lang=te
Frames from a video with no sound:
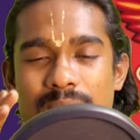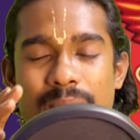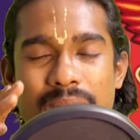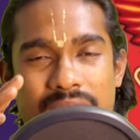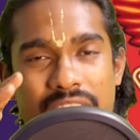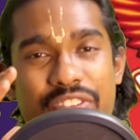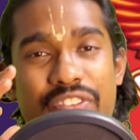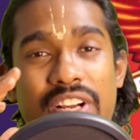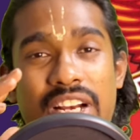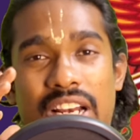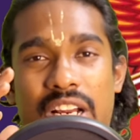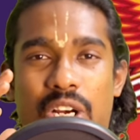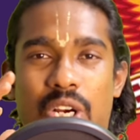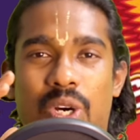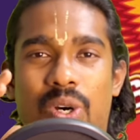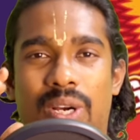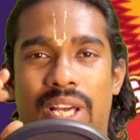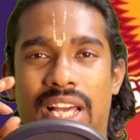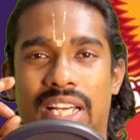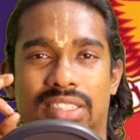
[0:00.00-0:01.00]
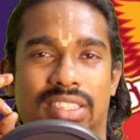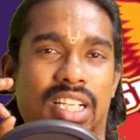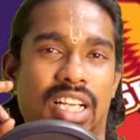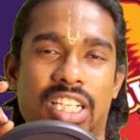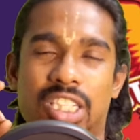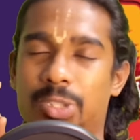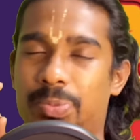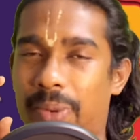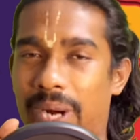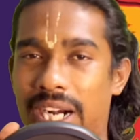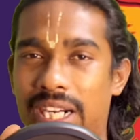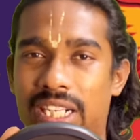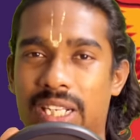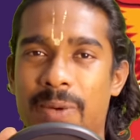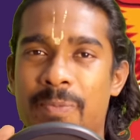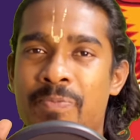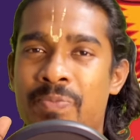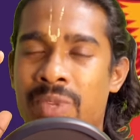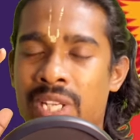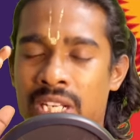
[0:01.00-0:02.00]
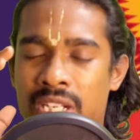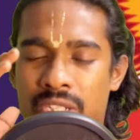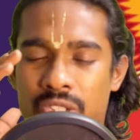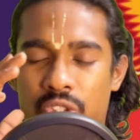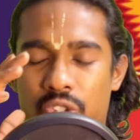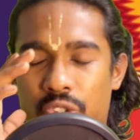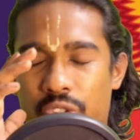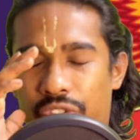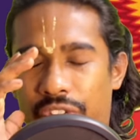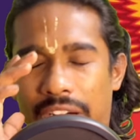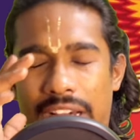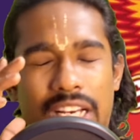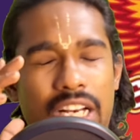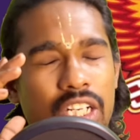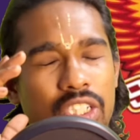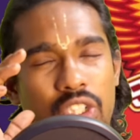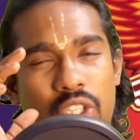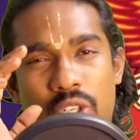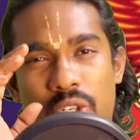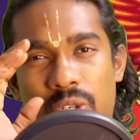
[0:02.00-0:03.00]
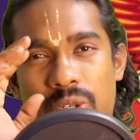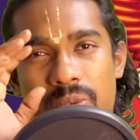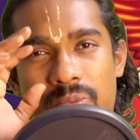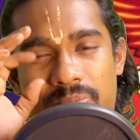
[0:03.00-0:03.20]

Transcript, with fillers: బట్ ఫీల్డింగ్లో హీ హాస్ డన్ ఇస్ పార్ట్ సో ఫైనల్స్లో